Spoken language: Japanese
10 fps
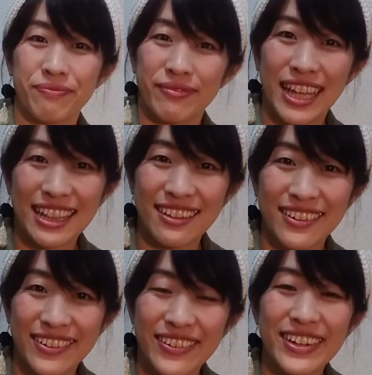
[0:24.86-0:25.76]
えっ、
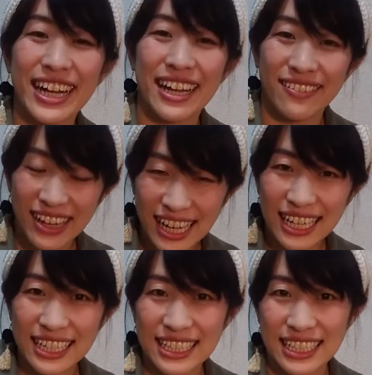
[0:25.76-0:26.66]
と、今回
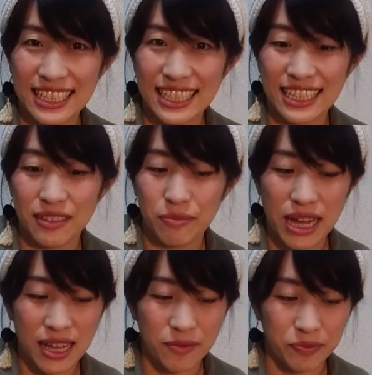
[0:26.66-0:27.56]
は、え
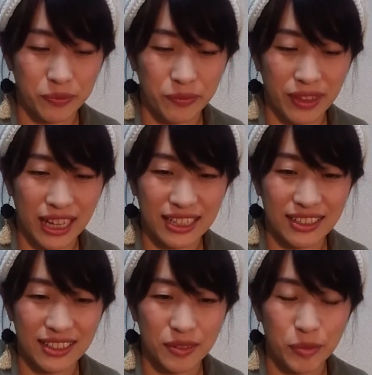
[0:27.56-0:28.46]
まあ、あ
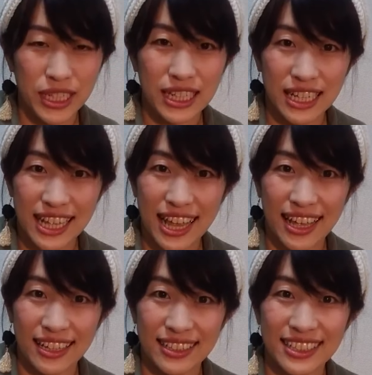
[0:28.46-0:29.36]
のみんなで
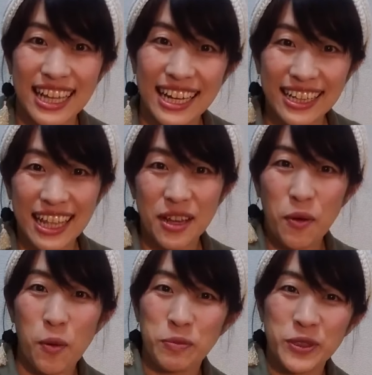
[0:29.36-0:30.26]
つなげてい
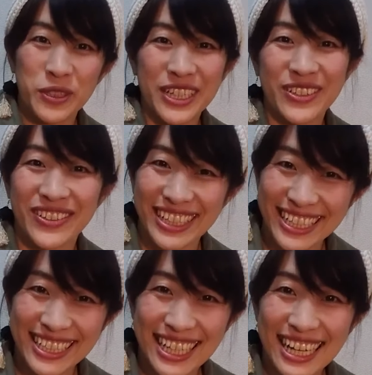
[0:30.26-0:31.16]
こうプロジェクト
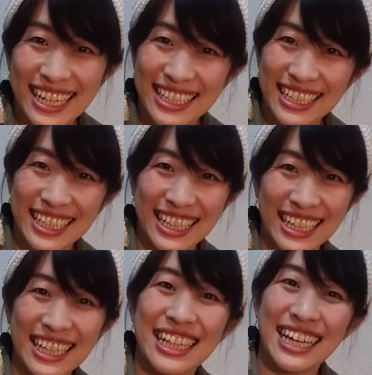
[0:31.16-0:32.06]
に参加させて
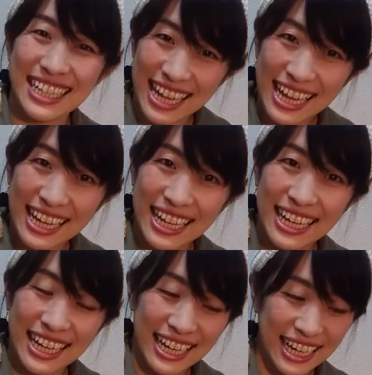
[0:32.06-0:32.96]
いただいて、
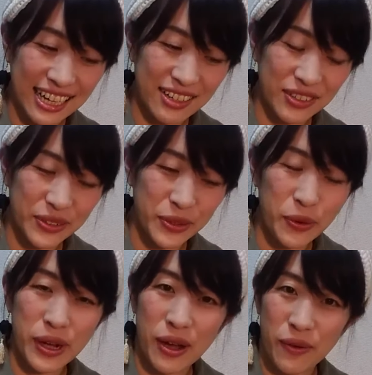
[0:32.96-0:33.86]
えー、
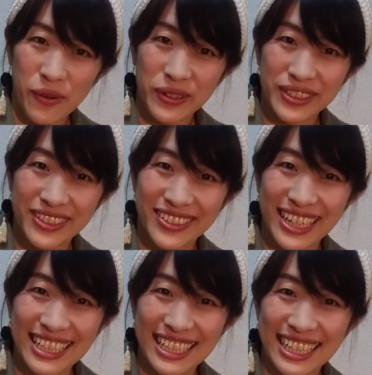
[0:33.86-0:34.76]
動画を作
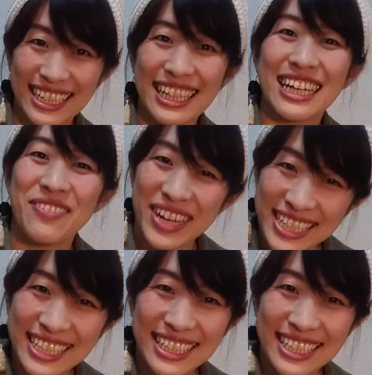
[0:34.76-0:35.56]
らせていただきます、